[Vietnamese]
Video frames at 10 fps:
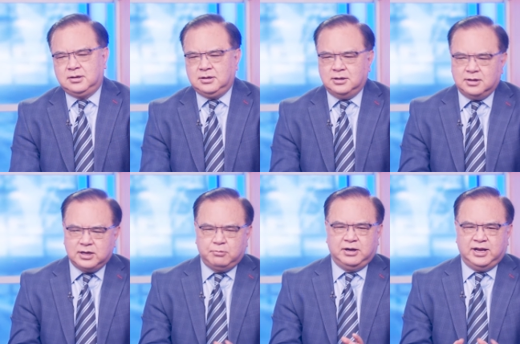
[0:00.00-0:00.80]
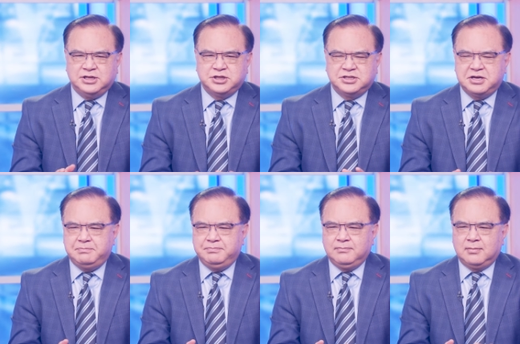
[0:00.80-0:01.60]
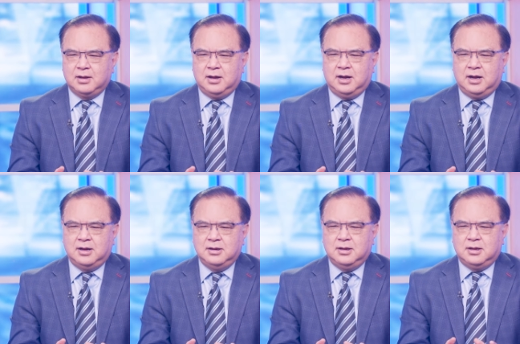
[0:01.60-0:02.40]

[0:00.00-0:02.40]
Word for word: giữa cái relationship uh,